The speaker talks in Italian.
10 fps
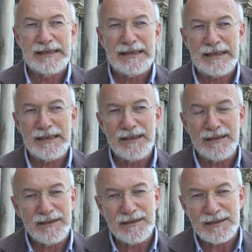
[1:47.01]
e
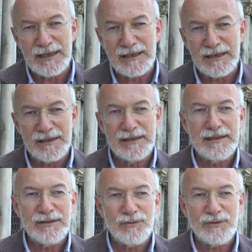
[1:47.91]
in genere
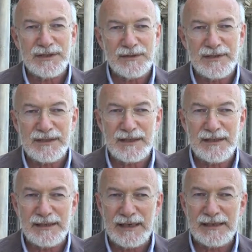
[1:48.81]
tutti i servizi
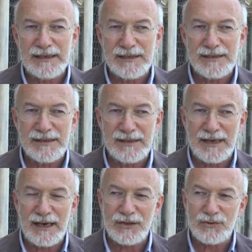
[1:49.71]
sanitari che in
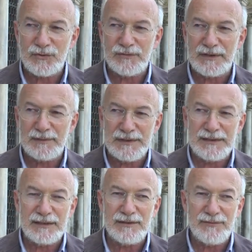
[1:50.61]
città sono
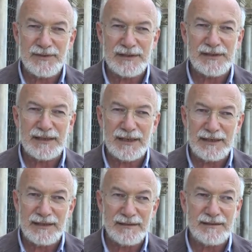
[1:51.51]
veramente difficili,
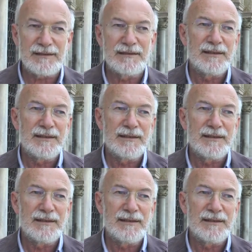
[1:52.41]
carenti,